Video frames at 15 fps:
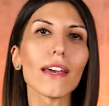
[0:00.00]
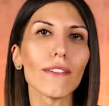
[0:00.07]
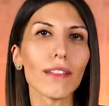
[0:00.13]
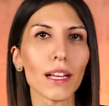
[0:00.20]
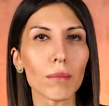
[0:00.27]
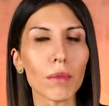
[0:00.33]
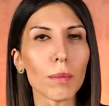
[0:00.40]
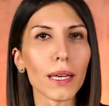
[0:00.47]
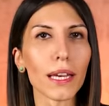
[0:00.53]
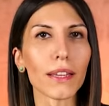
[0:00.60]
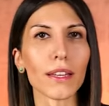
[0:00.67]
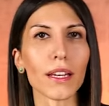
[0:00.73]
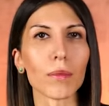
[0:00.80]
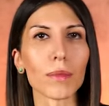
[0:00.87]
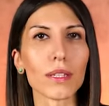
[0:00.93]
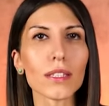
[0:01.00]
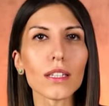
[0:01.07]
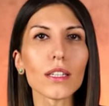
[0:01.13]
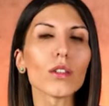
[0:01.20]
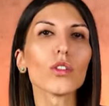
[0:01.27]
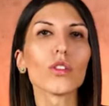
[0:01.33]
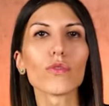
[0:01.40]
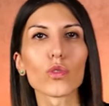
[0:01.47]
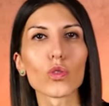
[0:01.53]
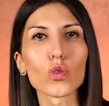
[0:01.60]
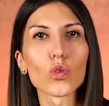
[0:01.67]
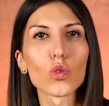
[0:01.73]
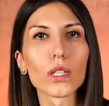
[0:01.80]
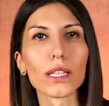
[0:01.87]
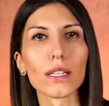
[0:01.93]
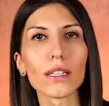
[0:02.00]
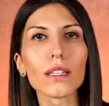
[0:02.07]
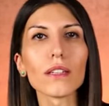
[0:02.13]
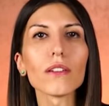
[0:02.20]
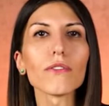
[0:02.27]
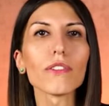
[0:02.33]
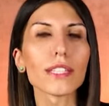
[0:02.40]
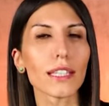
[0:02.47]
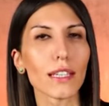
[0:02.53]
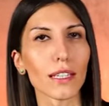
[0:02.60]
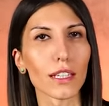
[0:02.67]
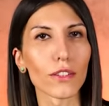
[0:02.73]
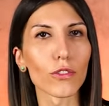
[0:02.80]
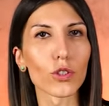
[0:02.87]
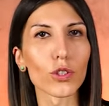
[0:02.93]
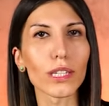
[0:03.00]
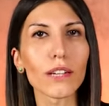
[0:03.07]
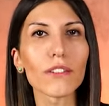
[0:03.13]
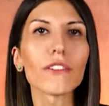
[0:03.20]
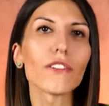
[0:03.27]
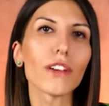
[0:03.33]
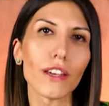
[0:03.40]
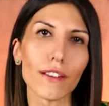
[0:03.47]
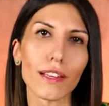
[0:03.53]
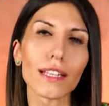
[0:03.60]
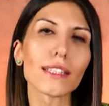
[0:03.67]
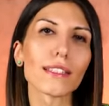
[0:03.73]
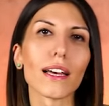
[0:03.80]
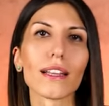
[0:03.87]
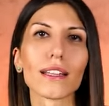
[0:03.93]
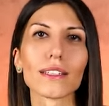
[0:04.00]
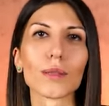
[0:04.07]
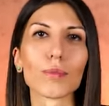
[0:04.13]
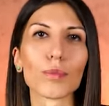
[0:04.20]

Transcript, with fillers: Evlenme beyannamesi, nüfus cüzdanı, vesikalık fotoğraf ve evlilik sağlık